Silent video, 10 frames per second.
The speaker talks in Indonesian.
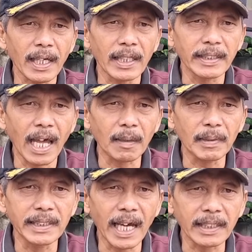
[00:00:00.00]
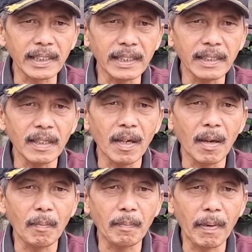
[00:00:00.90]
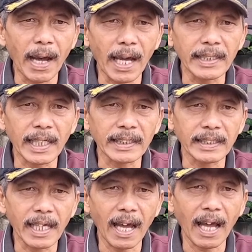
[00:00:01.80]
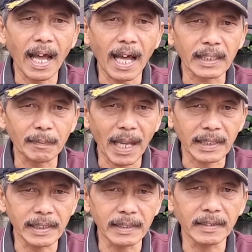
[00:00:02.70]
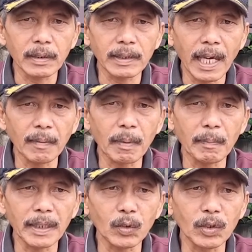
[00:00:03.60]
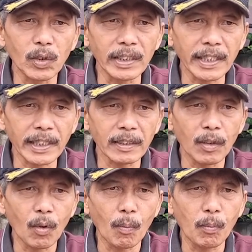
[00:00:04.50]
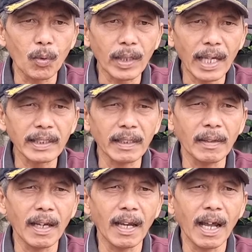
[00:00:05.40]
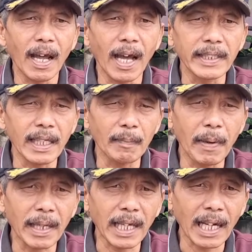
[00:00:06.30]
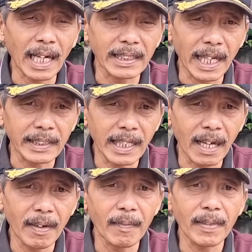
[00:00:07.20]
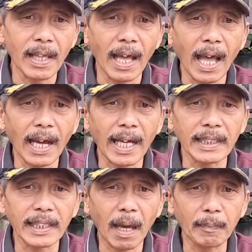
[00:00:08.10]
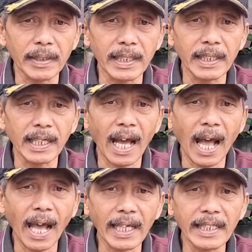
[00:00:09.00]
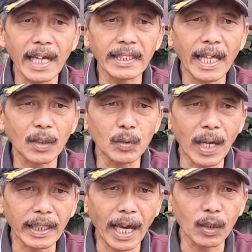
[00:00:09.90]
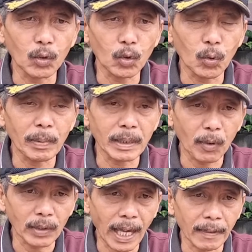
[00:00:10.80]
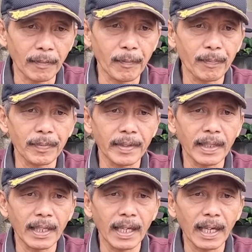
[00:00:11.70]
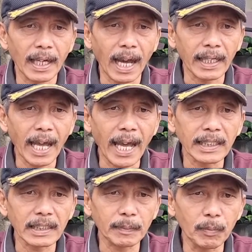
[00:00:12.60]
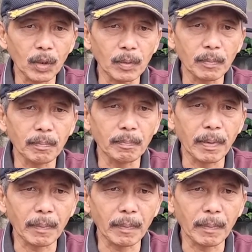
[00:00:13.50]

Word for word: dan menjadi bahan yang tidak aktif lagi. Dan pemicu hidrolisis bukan hanya bahan alkali saja, akan tetapi air yang kita gunakan untuk penyemprotan. Karena air tersebut ber